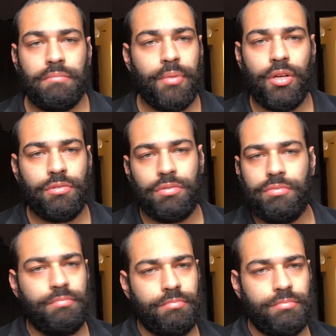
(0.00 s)
pronto,
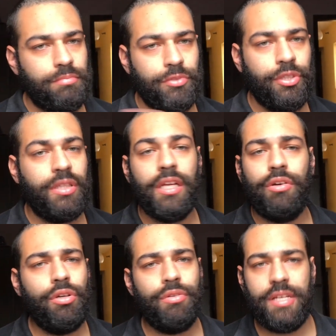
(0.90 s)
não
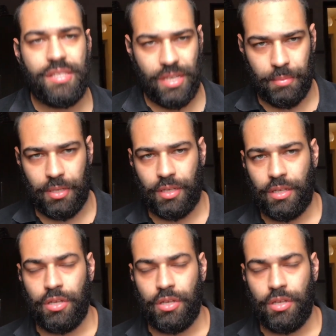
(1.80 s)
entregou, não recebe.